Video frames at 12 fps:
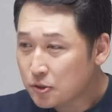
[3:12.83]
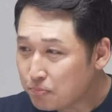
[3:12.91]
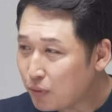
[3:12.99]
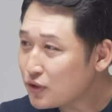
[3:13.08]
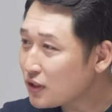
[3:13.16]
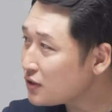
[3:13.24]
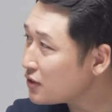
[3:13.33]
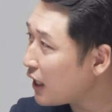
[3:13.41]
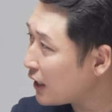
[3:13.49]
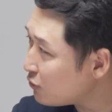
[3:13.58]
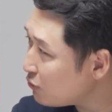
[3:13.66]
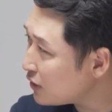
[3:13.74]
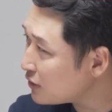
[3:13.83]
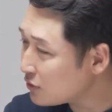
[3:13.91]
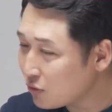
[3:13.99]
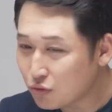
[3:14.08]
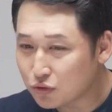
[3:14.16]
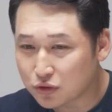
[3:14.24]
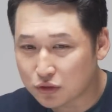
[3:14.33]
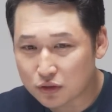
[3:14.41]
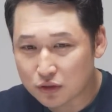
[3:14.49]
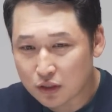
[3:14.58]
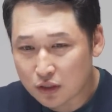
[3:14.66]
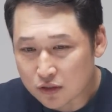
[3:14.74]
10%가 안 되는 혹은 네.
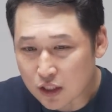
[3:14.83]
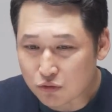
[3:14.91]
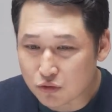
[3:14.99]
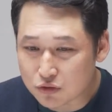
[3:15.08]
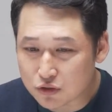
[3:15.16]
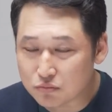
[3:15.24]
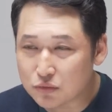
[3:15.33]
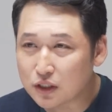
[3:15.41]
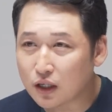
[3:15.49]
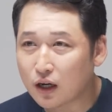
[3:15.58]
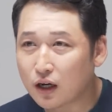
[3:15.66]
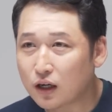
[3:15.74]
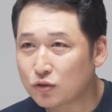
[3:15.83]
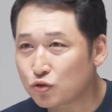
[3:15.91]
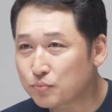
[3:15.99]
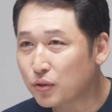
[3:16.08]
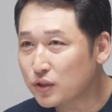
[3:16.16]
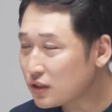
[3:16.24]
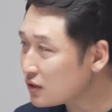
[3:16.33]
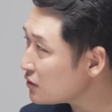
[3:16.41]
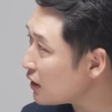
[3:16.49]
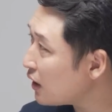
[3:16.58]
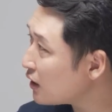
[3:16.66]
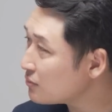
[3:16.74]
채권 금리가
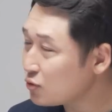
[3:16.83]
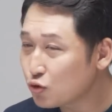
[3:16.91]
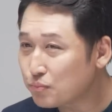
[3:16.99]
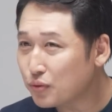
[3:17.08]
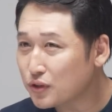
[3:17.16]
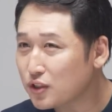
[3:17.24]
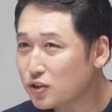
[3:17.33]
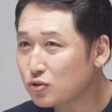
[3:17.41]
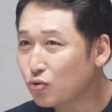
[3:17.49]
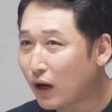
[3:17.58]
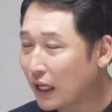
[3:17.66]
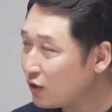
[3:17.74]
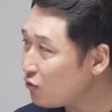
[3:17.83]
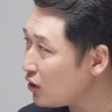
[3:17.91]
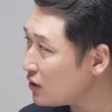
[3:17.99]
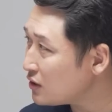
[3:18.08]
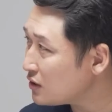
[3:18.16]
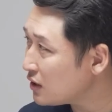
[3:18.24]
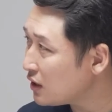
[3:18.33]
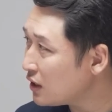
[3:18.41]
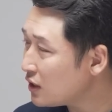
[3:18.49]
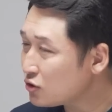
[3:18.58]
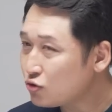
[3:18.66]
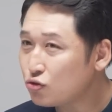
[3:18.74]
6%다. 그럼 6%도 안 되는
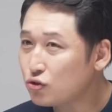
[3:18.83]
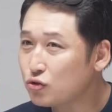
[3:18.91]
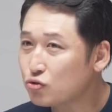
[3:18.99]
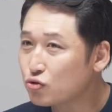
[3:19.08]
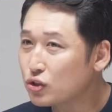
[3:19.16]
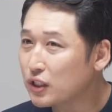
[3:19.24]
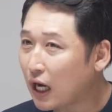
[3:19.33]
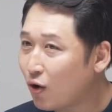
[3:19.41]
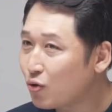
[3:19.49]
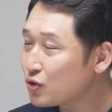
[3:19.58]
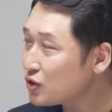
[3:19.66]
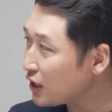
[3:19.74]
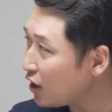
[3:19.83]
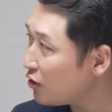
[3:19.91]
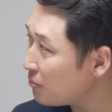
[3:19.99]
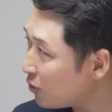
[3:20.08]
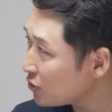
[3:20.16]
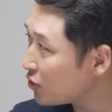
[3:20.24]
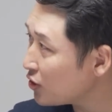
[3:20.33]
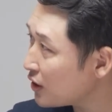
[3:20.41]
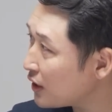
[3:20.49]
수익률이 나오는 사업 어떻게